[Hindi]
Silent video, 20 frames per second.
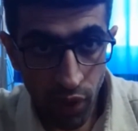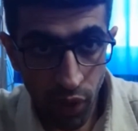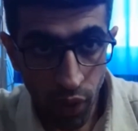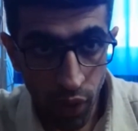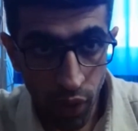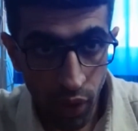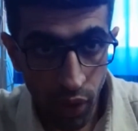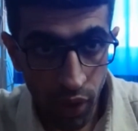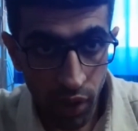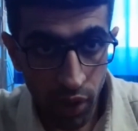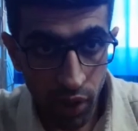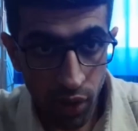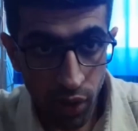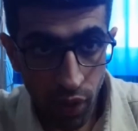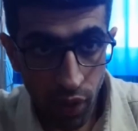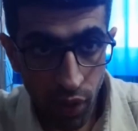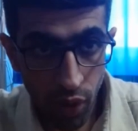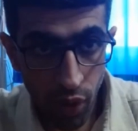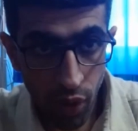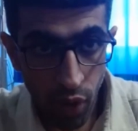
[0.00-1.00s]
और
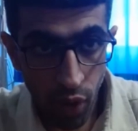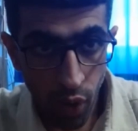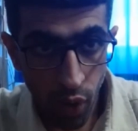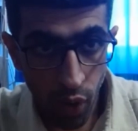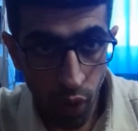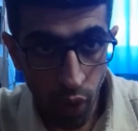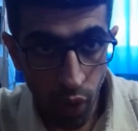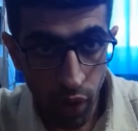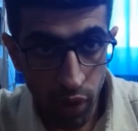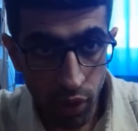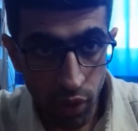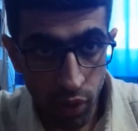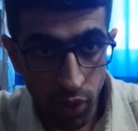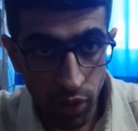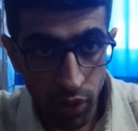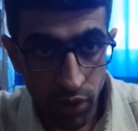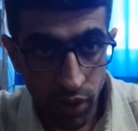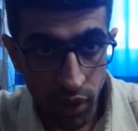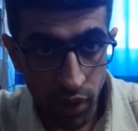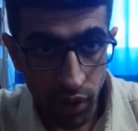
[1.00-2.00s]

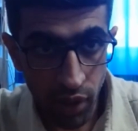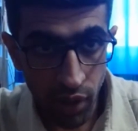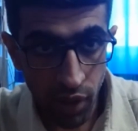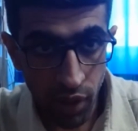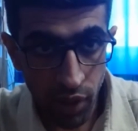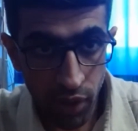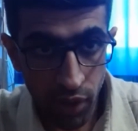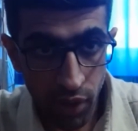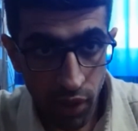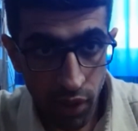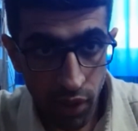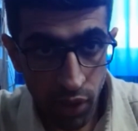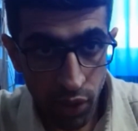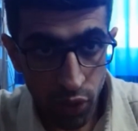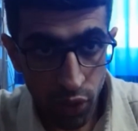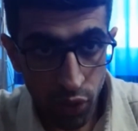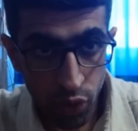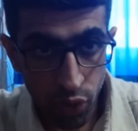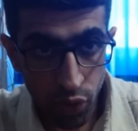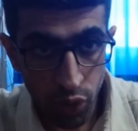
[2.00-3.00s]
ऑनकोसर का
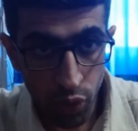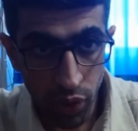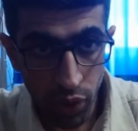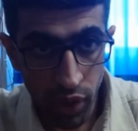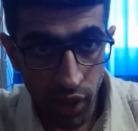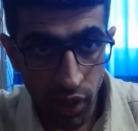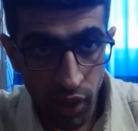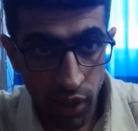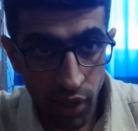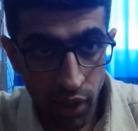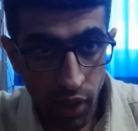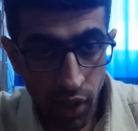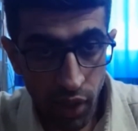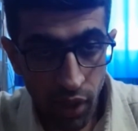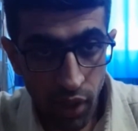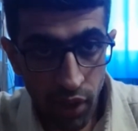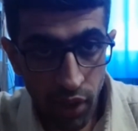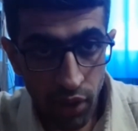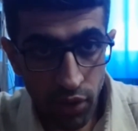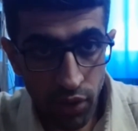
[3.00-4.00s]
सोई
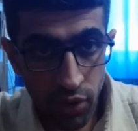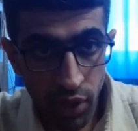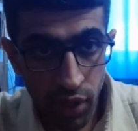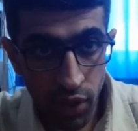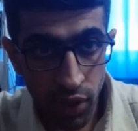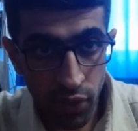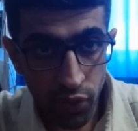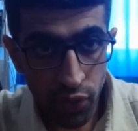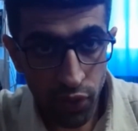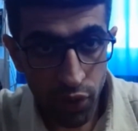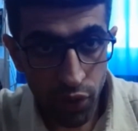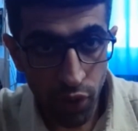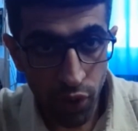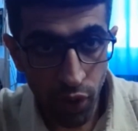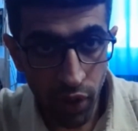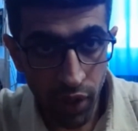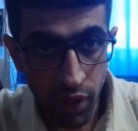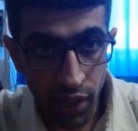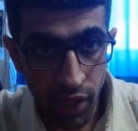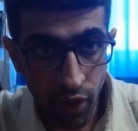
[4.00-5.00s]
सिर्फ
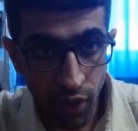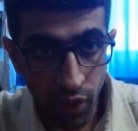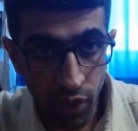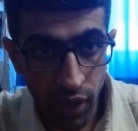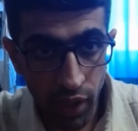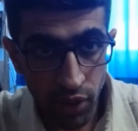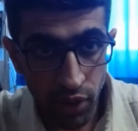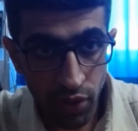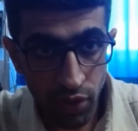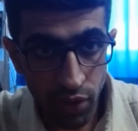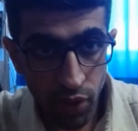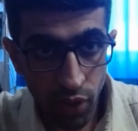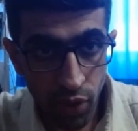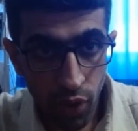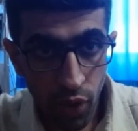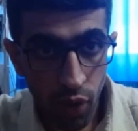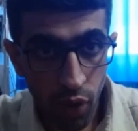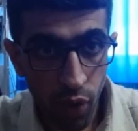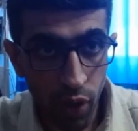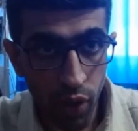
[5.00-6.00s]
स्ट्रोंगेलॉइड्स
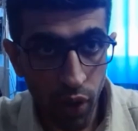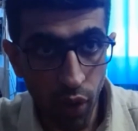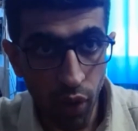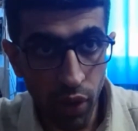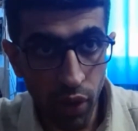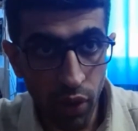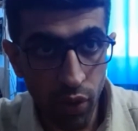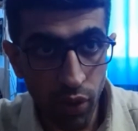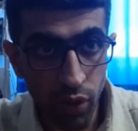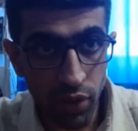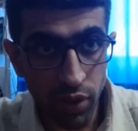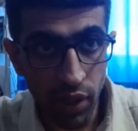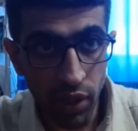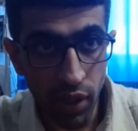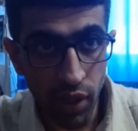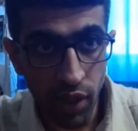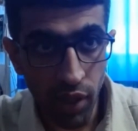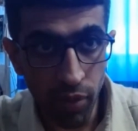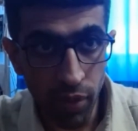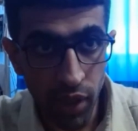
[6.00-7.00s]
और
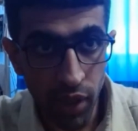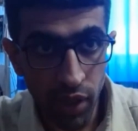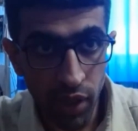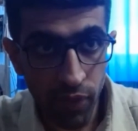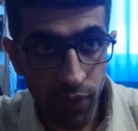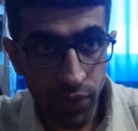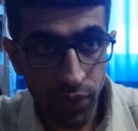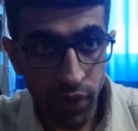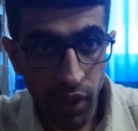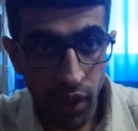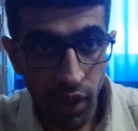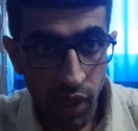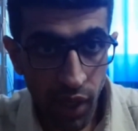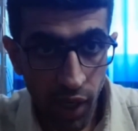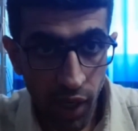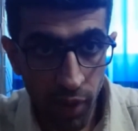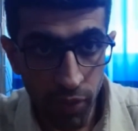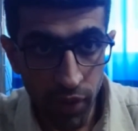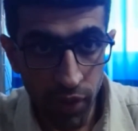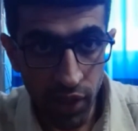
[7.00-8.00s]
ऑनकोसरका में
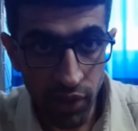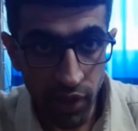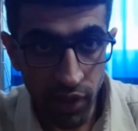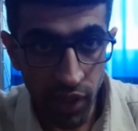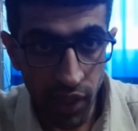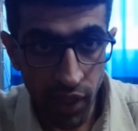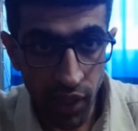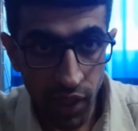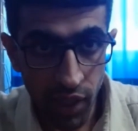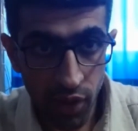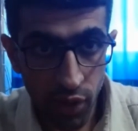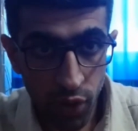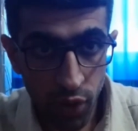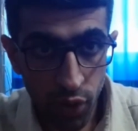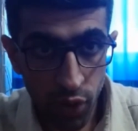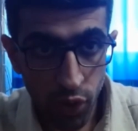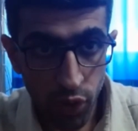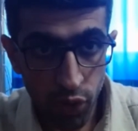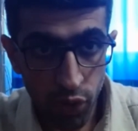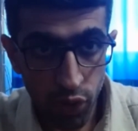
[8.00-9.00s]
हम देते हैं
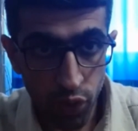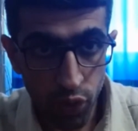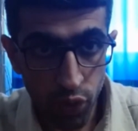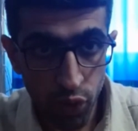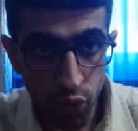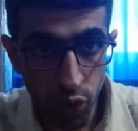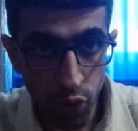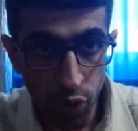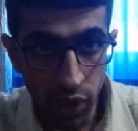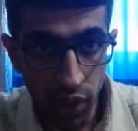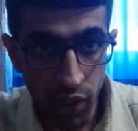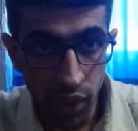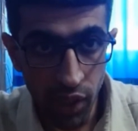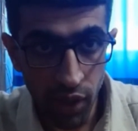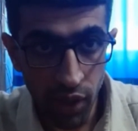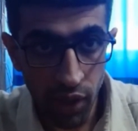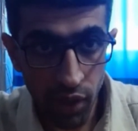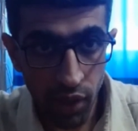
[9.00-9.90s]
सोई